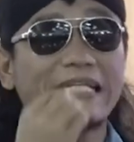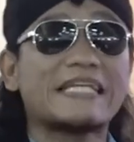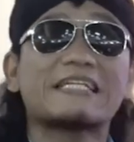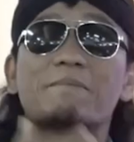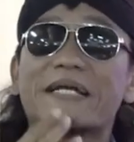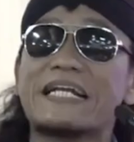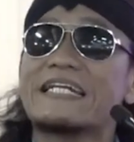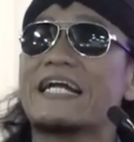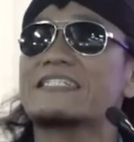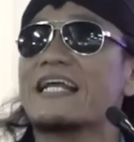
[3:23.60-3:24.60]
kita
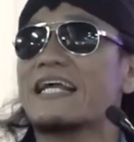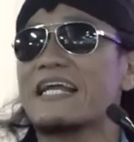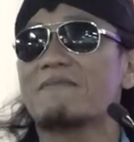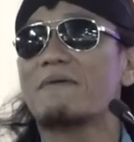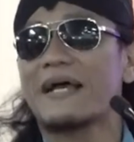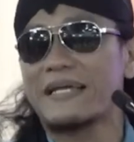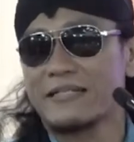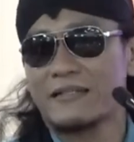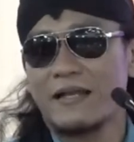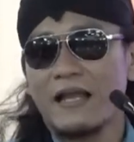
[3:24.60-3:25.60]
sampaikan dengan cara yang
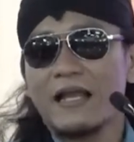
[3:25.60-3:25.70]
baik